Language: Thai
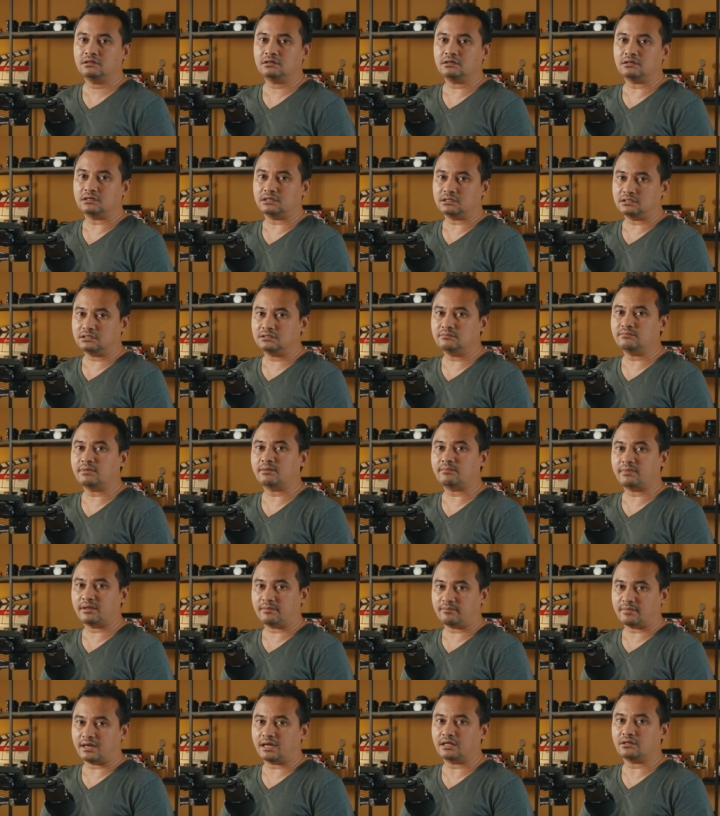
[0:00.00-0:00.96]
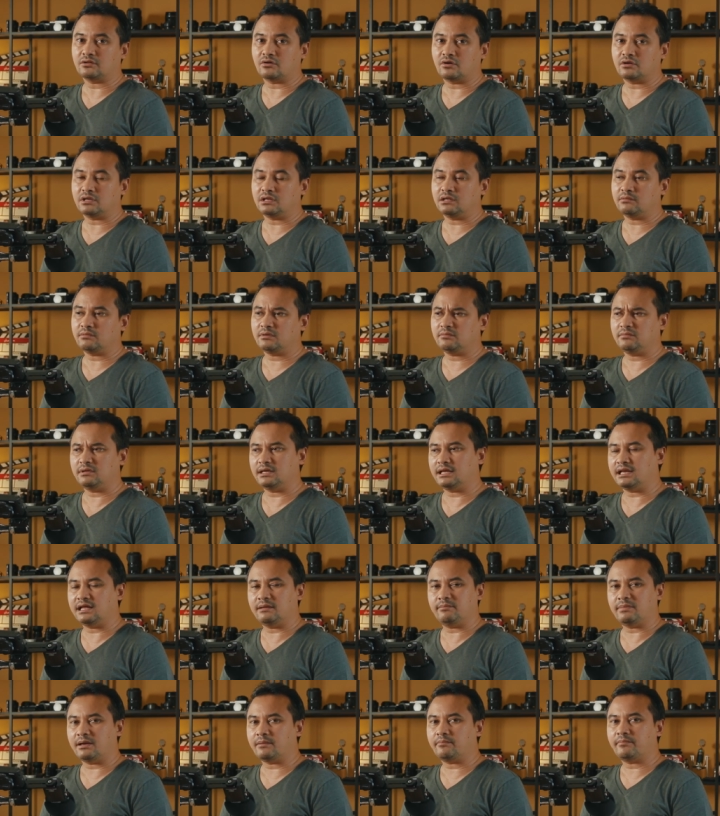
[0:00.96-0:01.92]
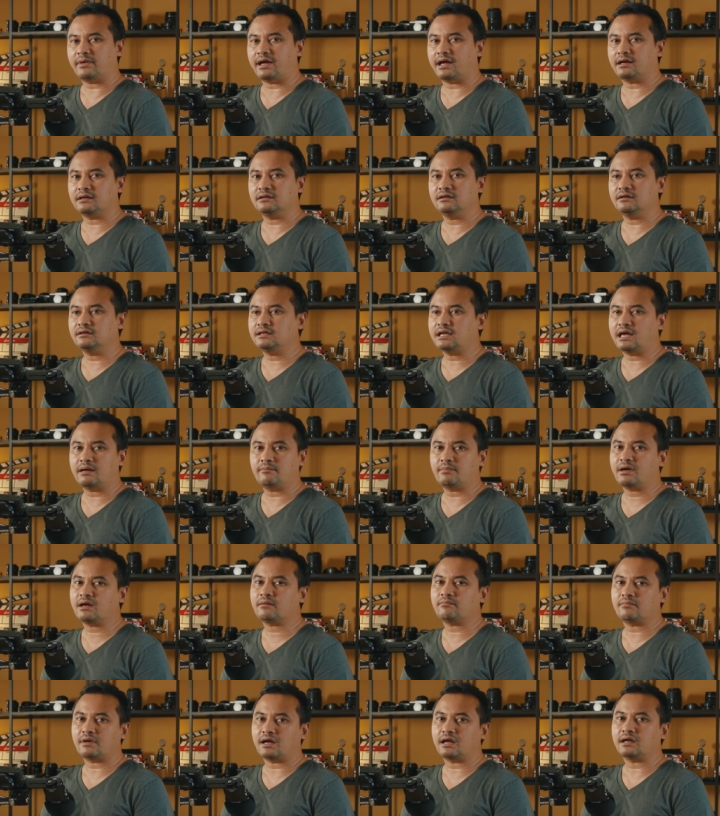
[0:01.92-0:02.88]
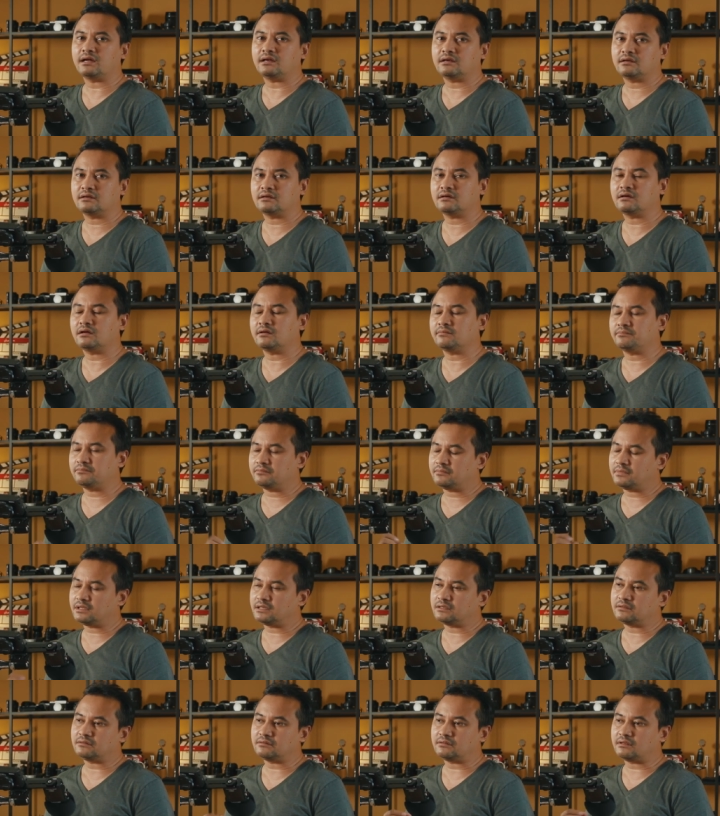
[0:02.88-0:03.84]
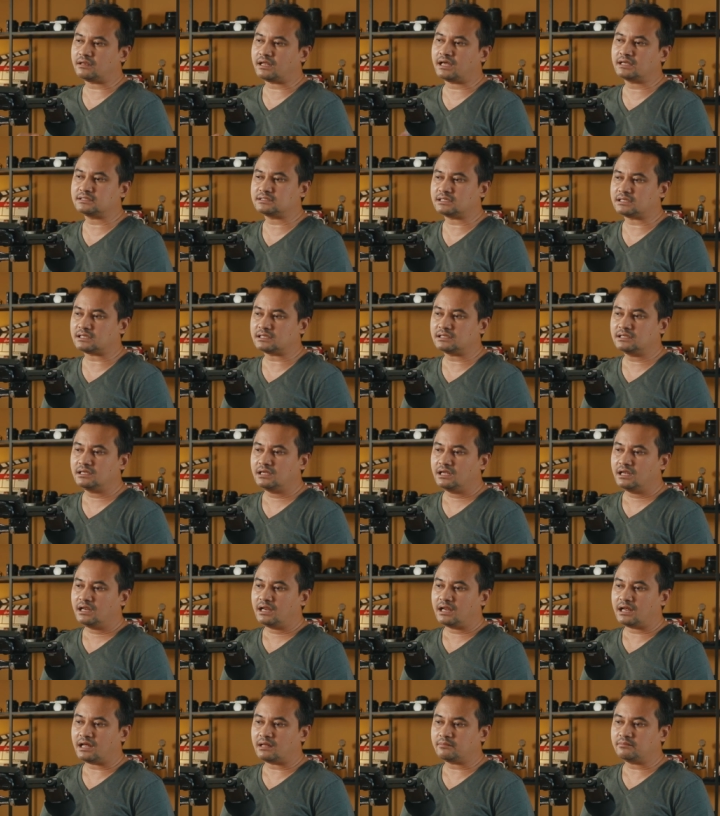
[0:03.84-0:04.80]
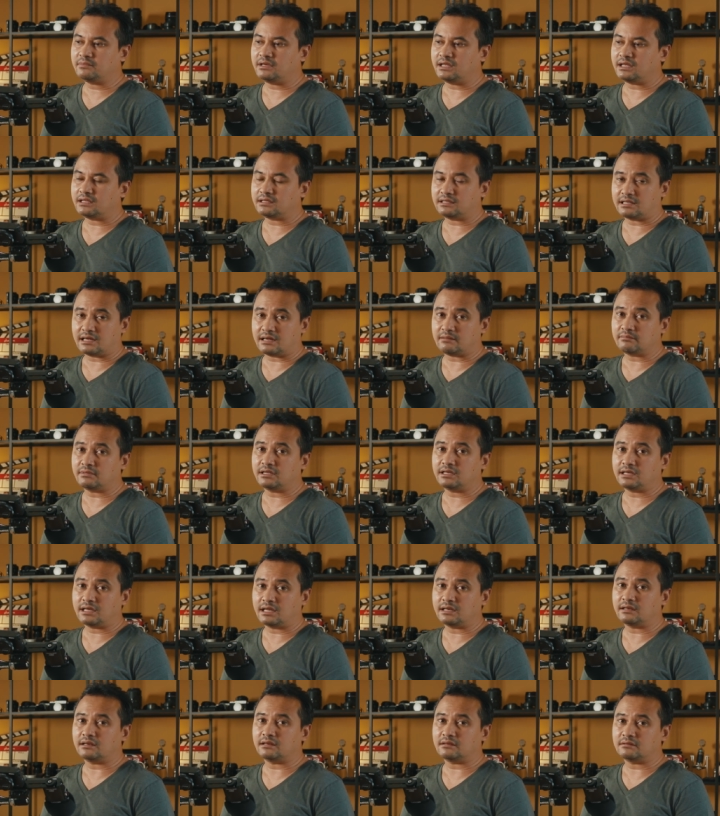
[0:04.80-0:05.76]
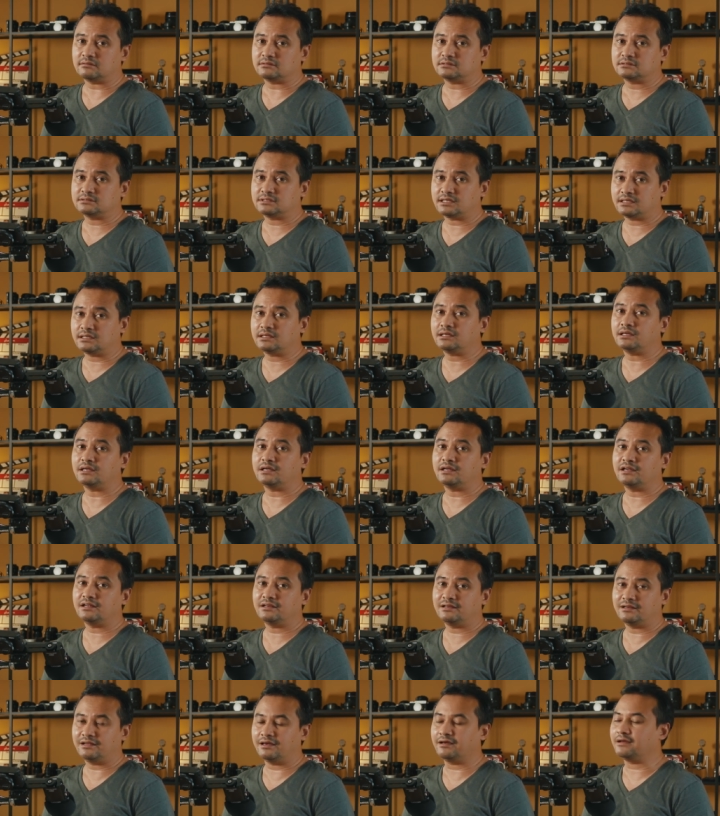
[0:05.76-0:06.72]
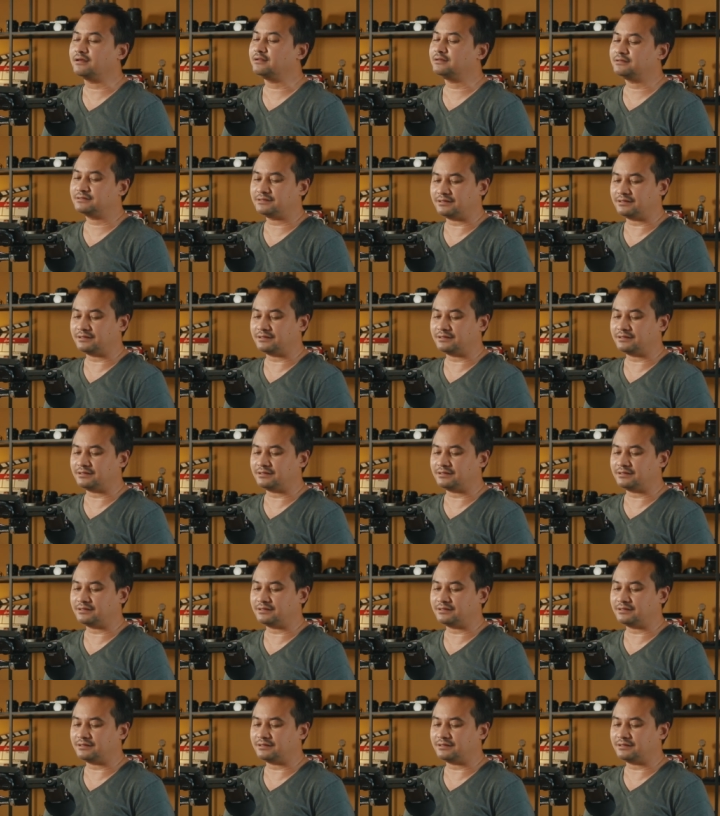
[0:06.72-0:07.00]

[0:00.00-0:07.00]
เกิดขึ้นมาใหม่ๆ ตอนนี้มันมีอะไรแปลกๆ เยอะแยะมากมายนะครับ มันน่าจะอัปเดตตามได้ทันสักทีนะ